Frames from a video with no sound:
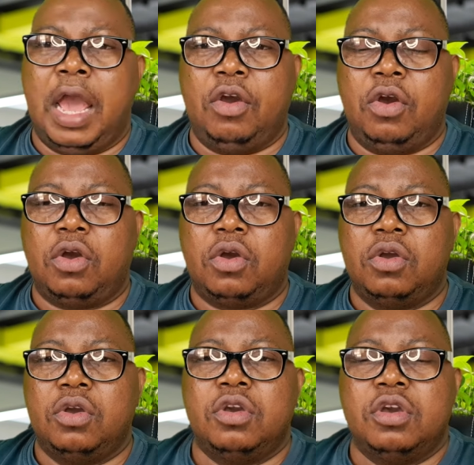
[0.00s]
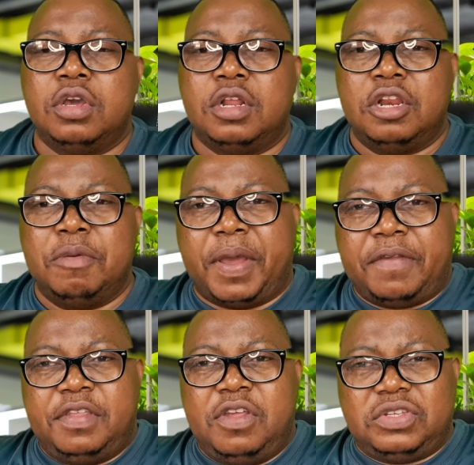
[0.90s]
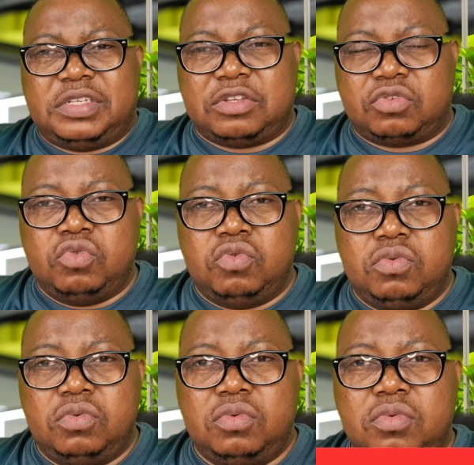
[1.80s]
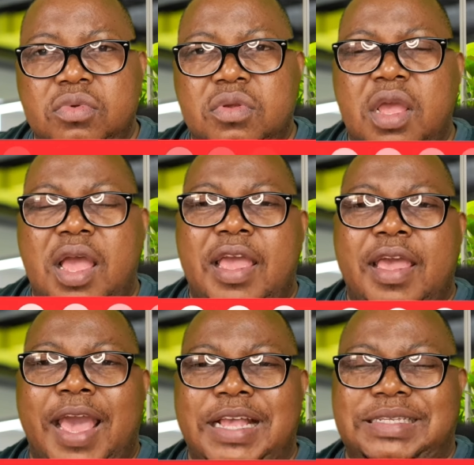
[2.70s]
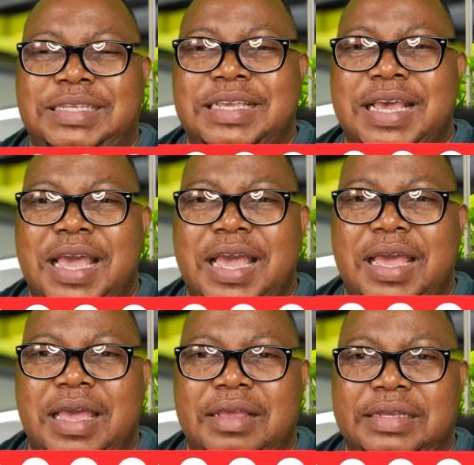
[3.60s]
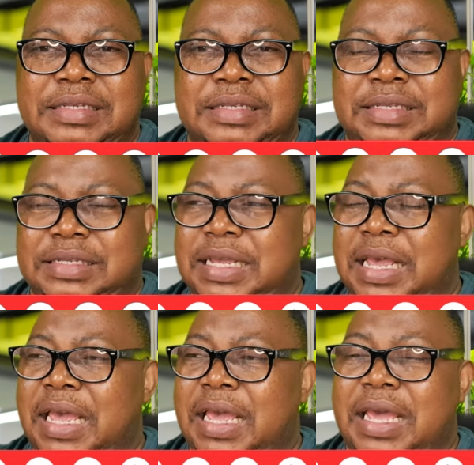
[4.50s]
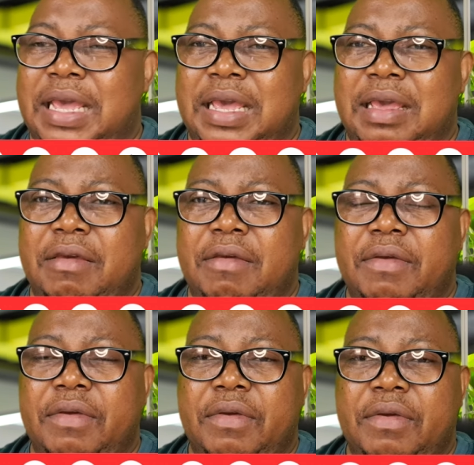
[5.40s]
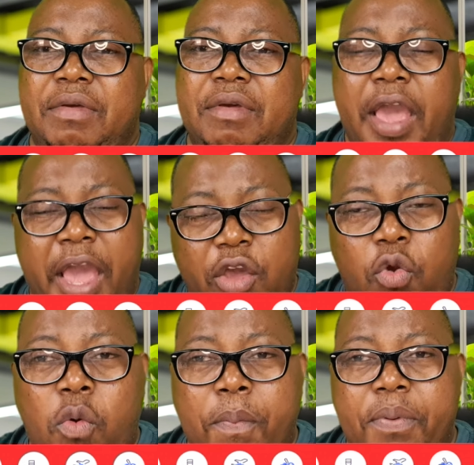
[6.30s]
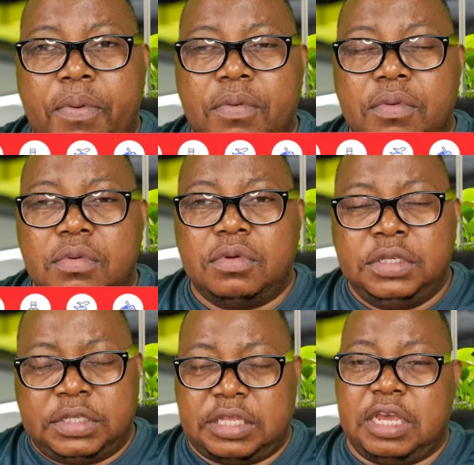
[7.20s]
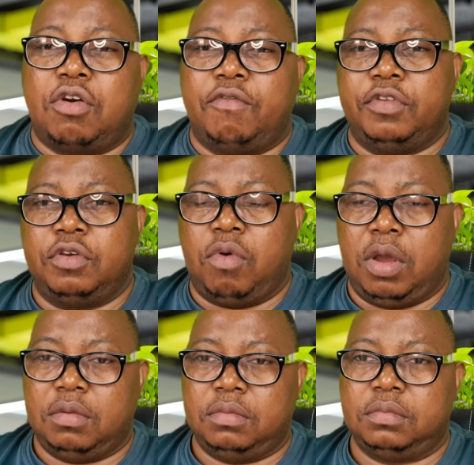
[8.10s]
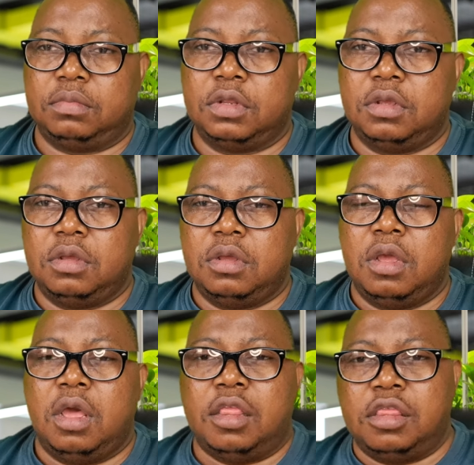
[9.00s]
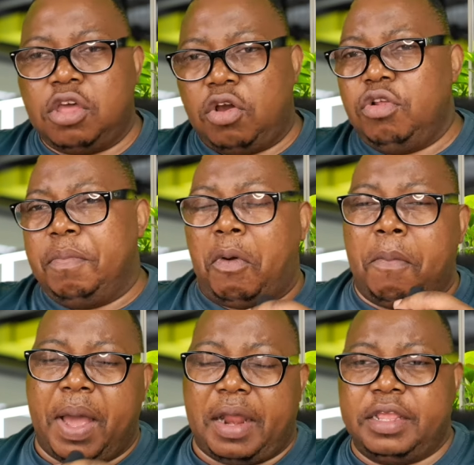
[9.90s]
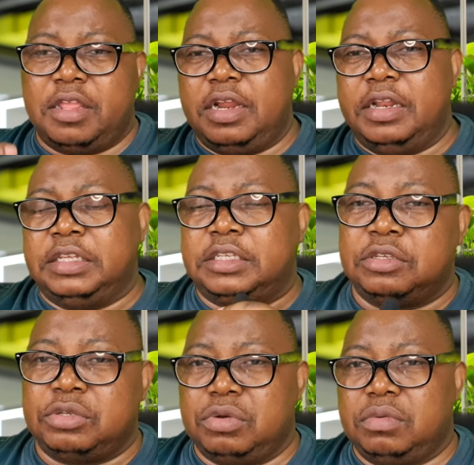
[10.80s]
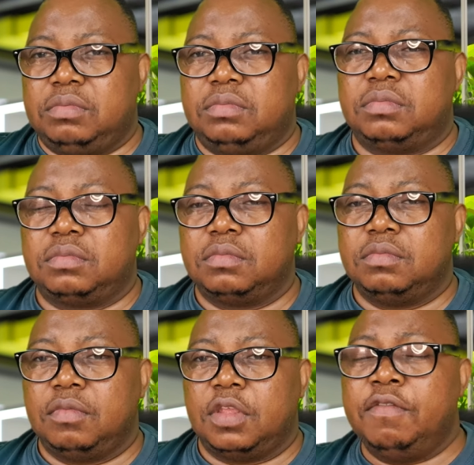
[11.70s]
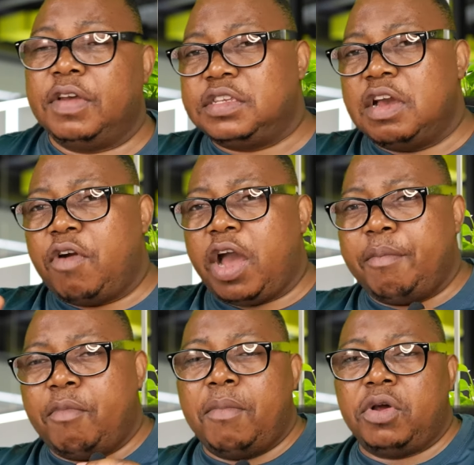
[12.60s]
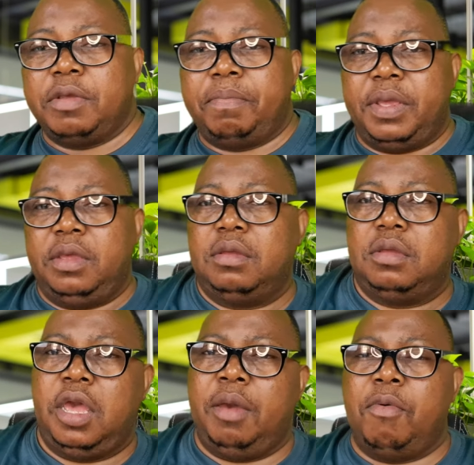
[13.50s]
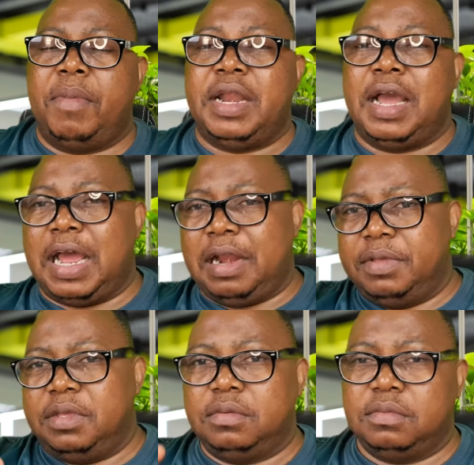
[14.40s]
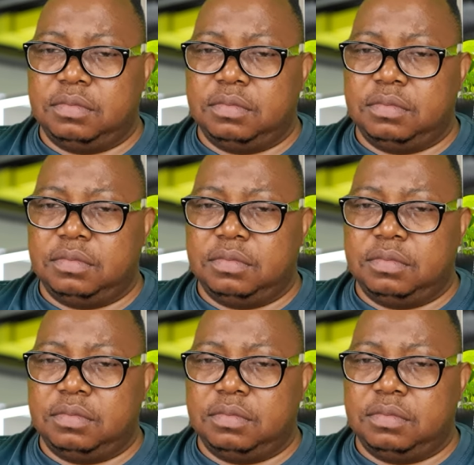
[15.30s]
Alors, le président Sassou, ainsi que c'est euh, un groupe, il s'était convenu quoi Dans le pro-parler, dans les discussions, il va y avoir un moment de paix, un moment d'accalmie.